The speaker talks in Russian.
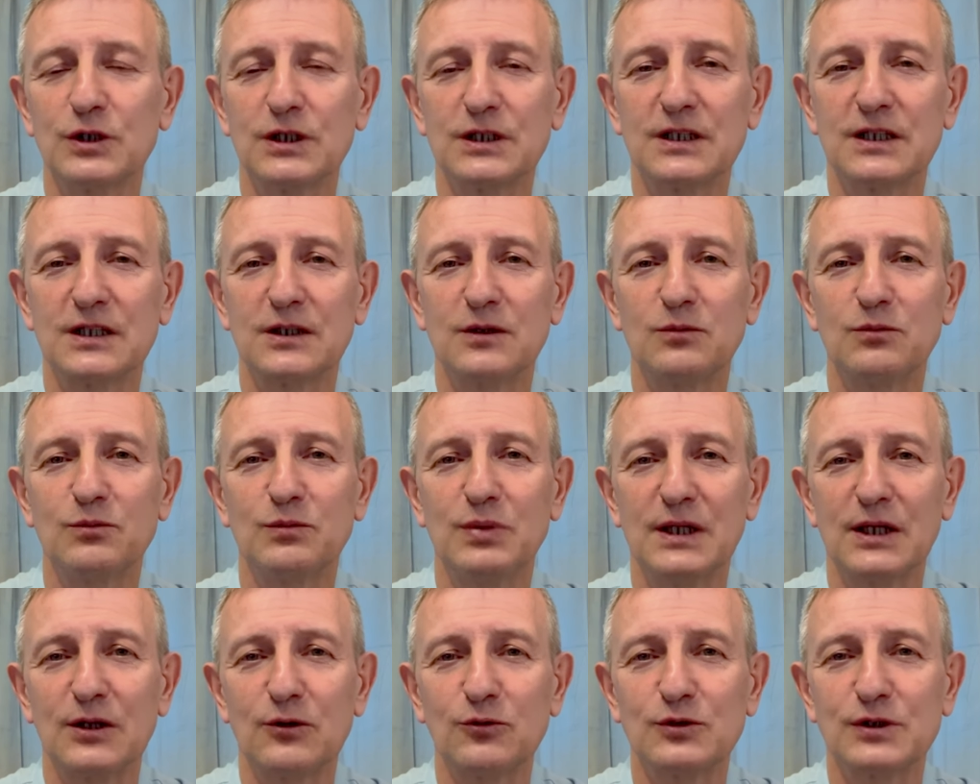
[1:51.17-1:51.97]
этот
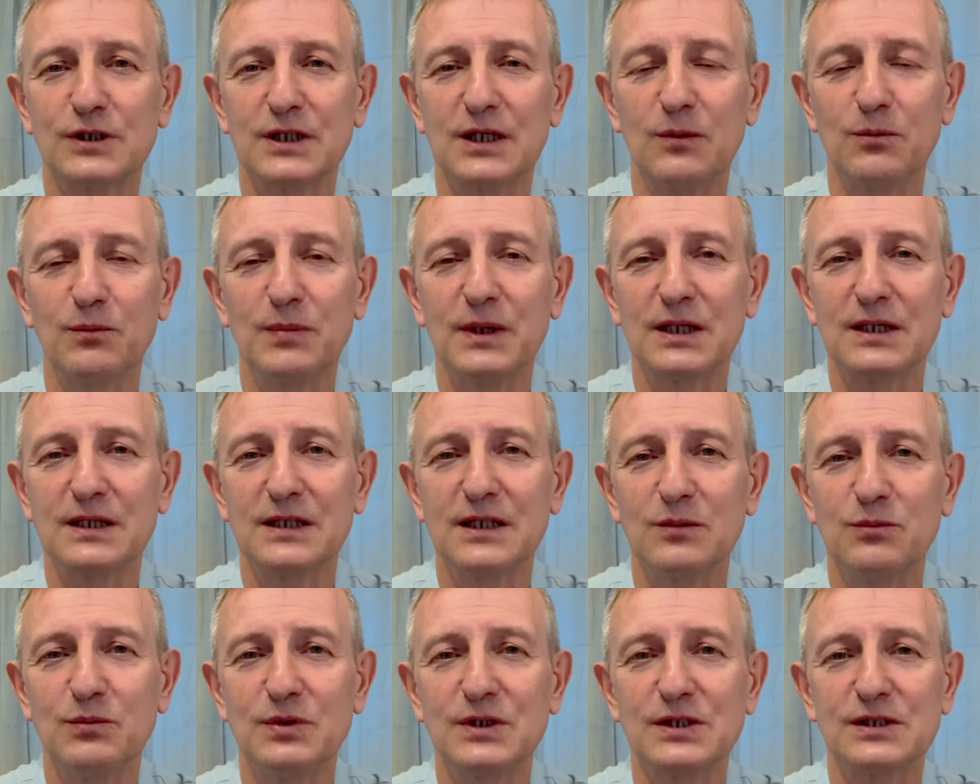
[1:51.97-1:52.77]
белорусский
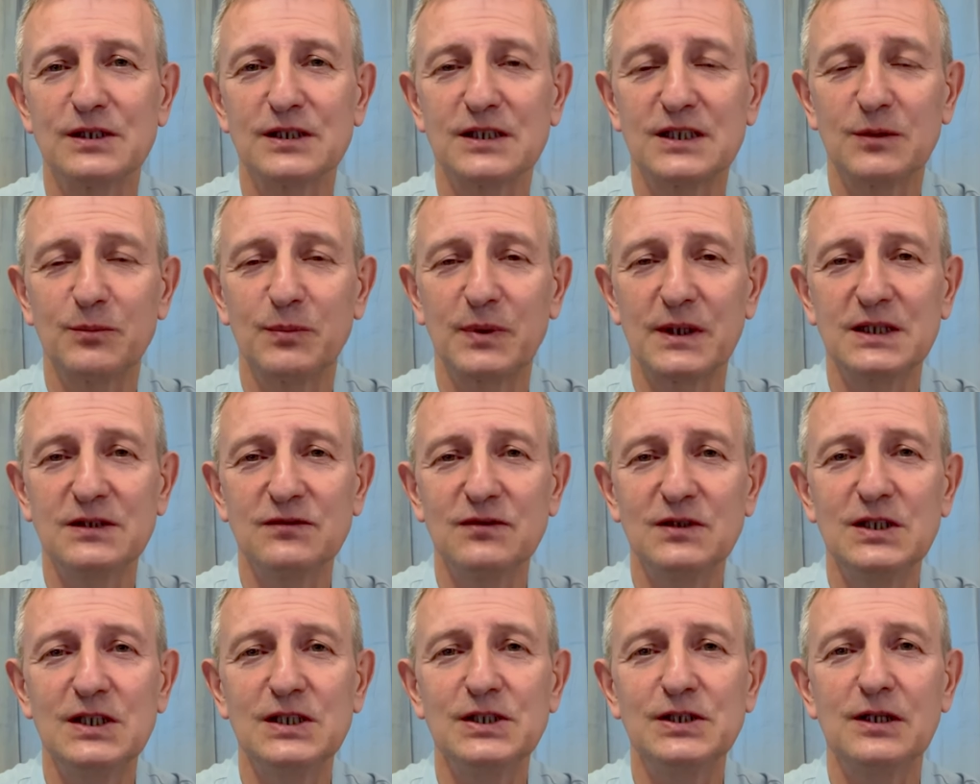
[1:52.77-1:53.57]
бедный бизнес и
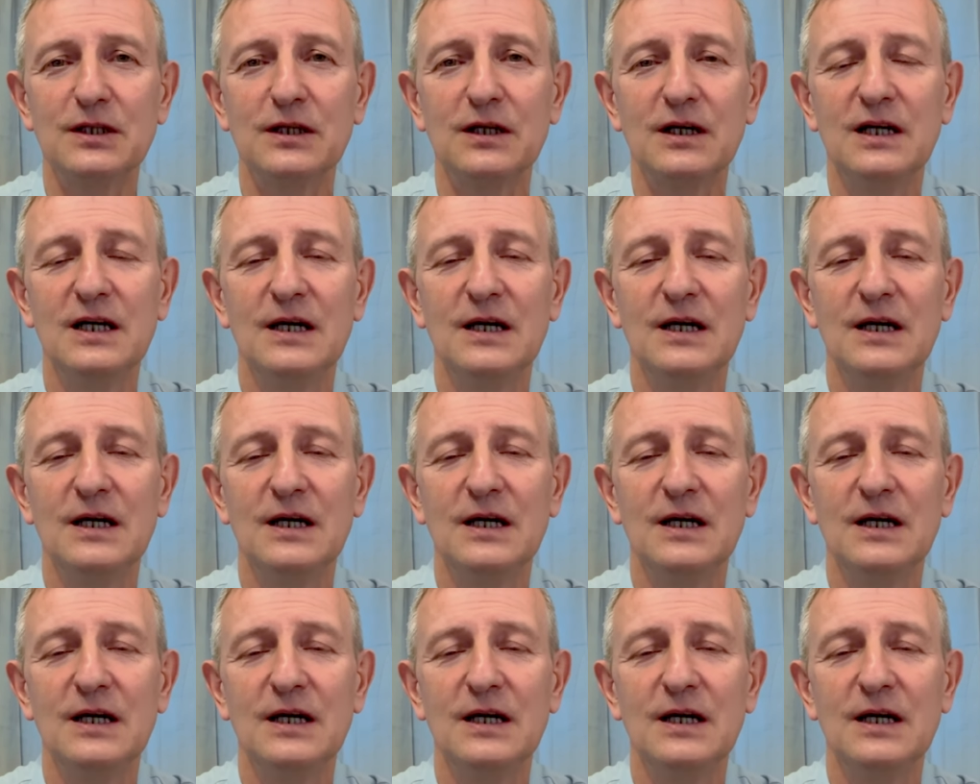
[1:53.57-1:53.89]
производители,